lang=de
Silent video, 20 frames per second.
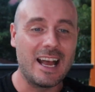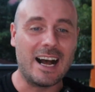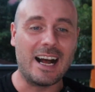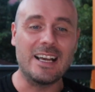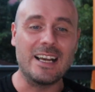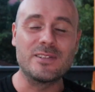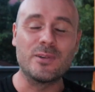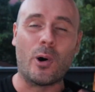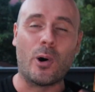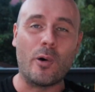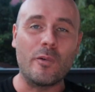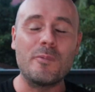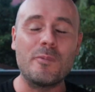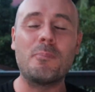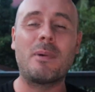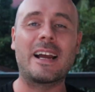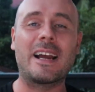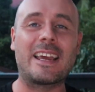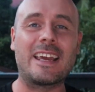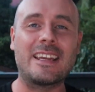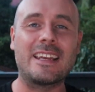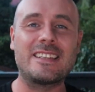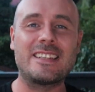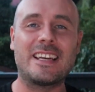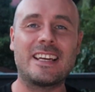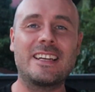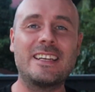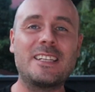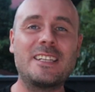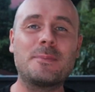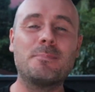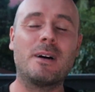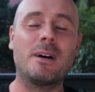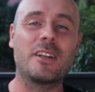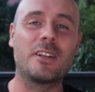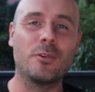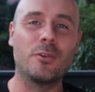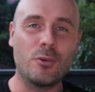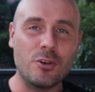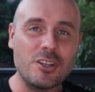Also offenbar kennt er nicht
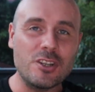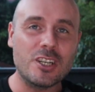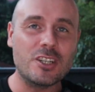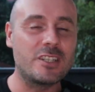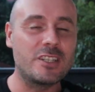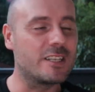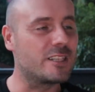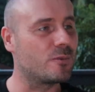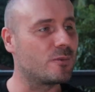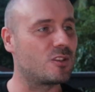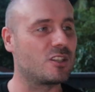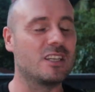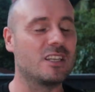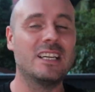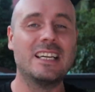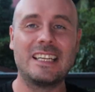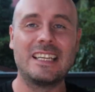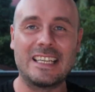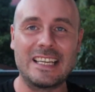mal den Unterschied zwischen